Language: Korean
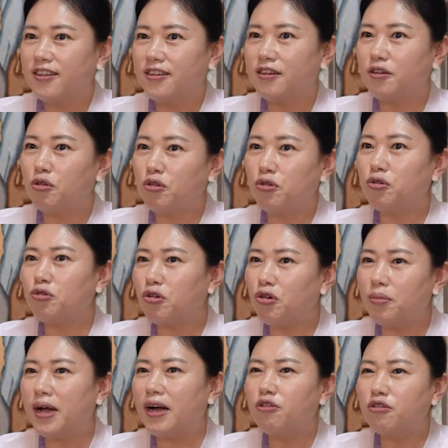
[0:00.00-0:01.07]
그 고통을
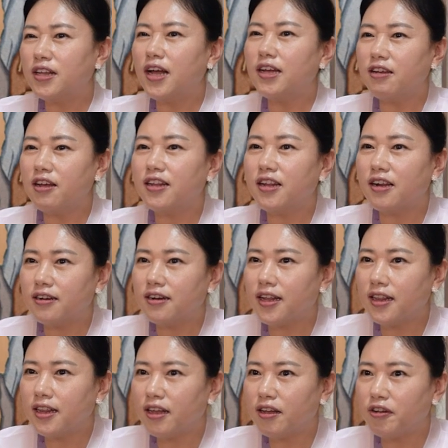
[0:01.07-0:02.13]
조금 안고 사셔야 될 것
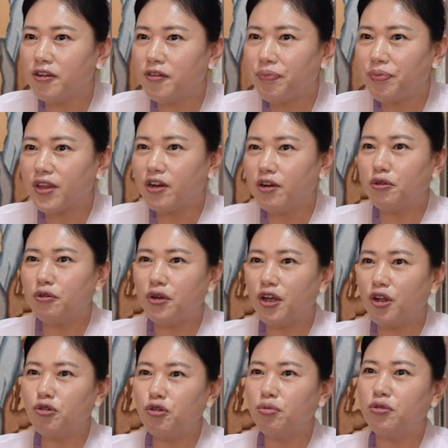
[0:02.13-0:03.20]
같아요. 그리고
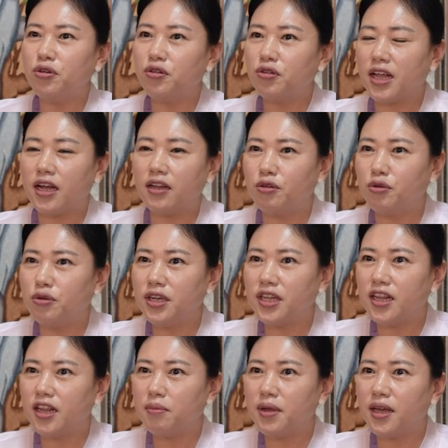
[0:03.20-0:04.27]
예조부리로 다 들어오기
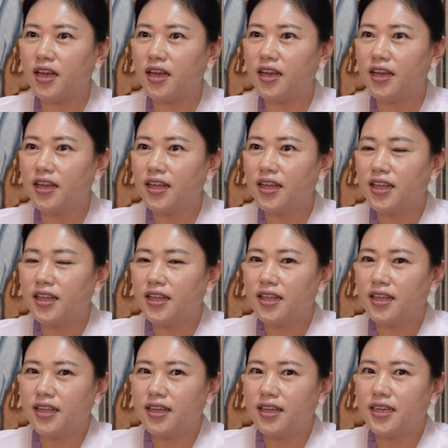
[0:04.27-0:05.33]
때문에
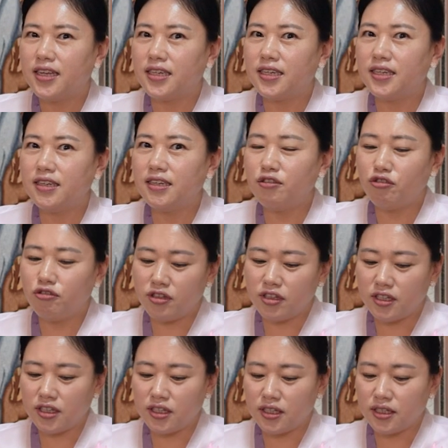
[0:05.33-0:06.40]
그
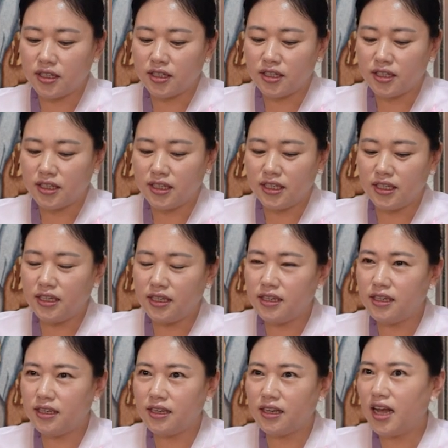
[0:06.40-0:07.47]
줄을
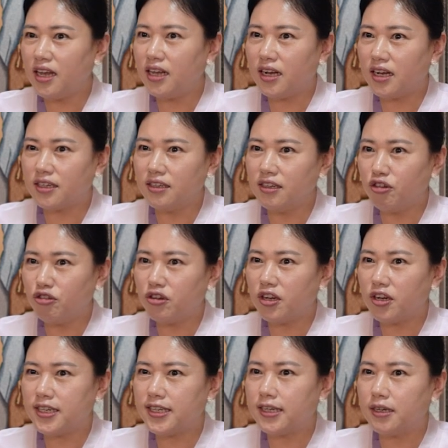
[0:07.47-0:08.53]
이 아이가
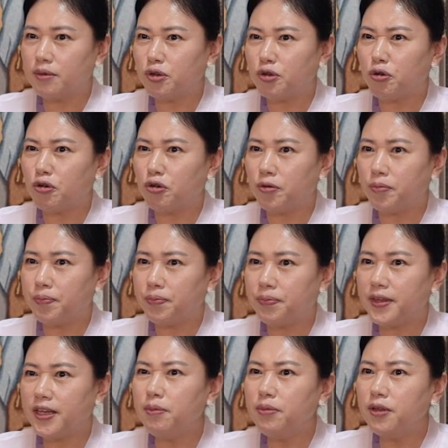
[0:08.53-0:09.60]
끊어주기는 지금은 조금
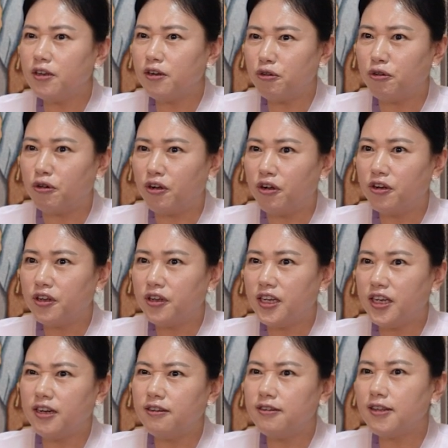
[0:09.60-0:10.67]
힘들고
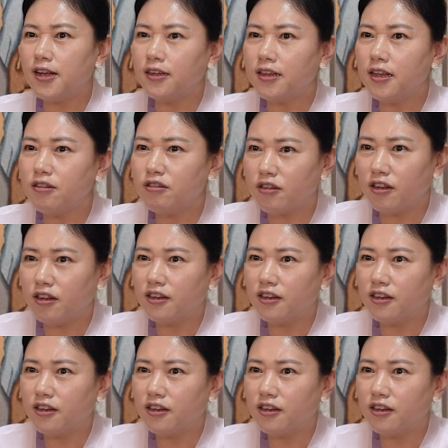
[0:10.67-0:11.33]
이런 상태죠.